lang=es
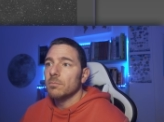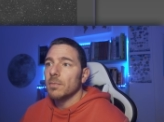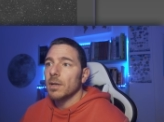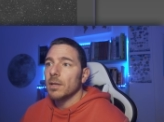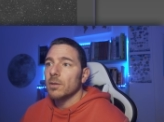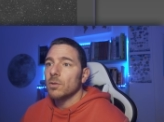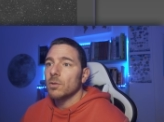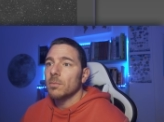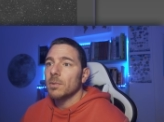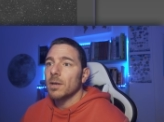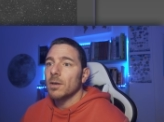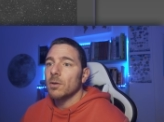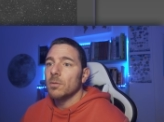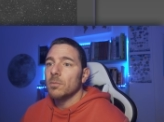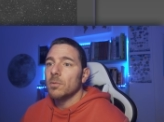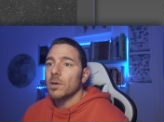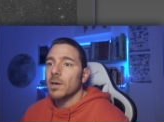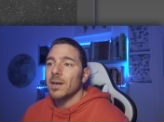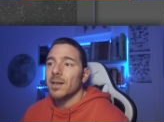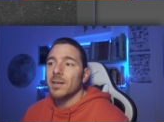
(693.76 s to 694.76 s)
la toma
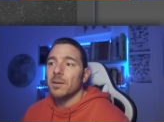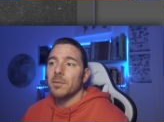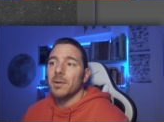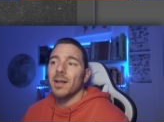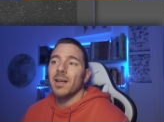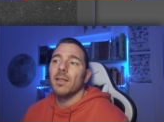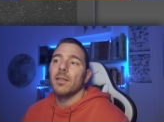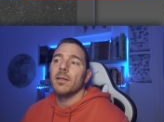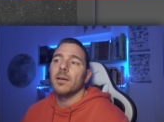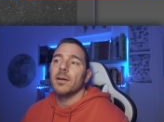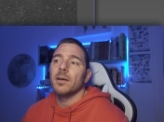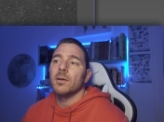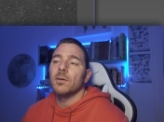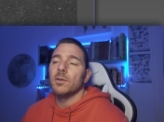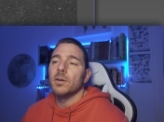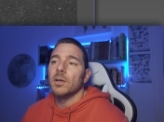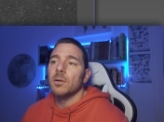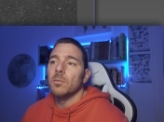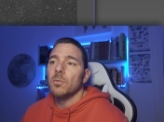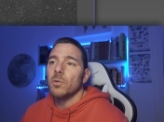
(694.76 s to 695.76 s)
como calibrada eh,
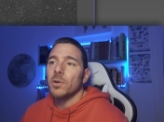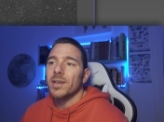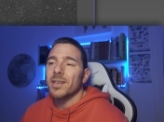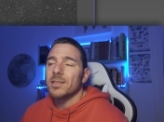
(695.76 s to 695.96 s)
con el Blur